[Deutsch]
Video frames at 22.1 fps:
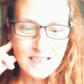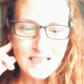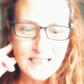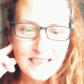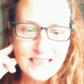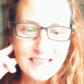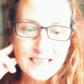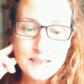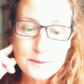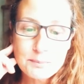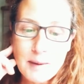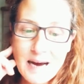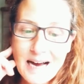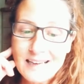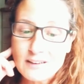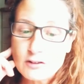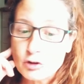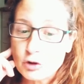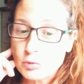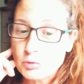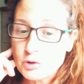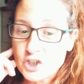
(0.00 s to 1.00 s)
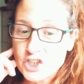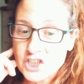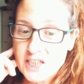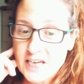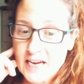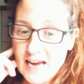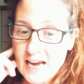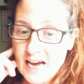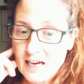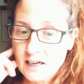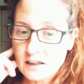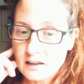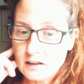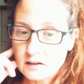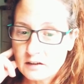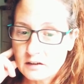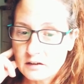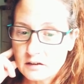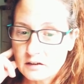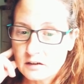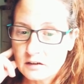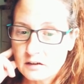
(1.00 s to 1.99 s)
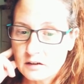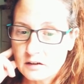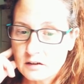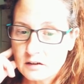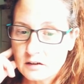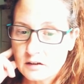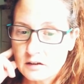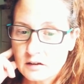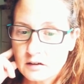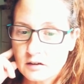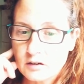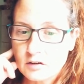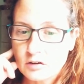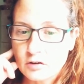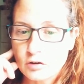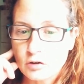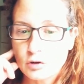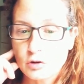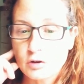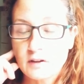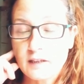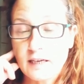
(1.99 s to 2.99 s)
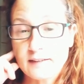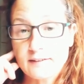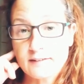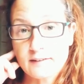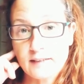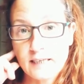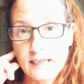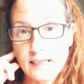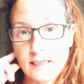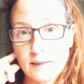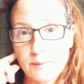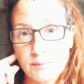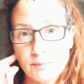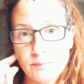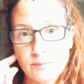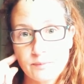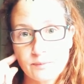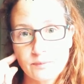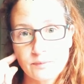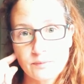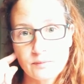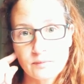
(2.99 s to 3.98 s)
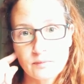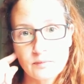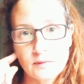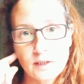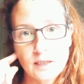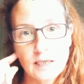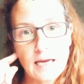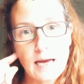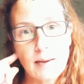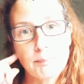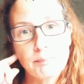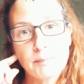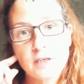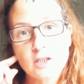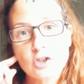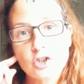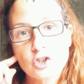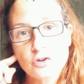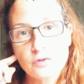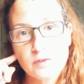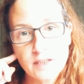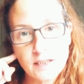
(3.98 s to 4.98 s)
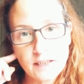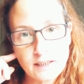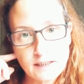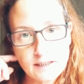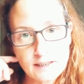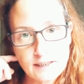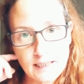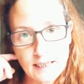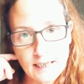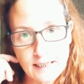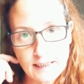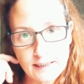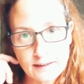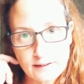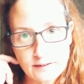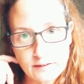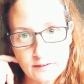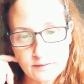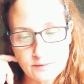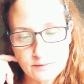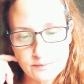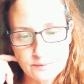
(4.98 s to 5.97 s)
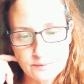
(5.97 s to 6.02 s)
Ich bat um Stärke und das Leben gab mir Schwierigkeiten,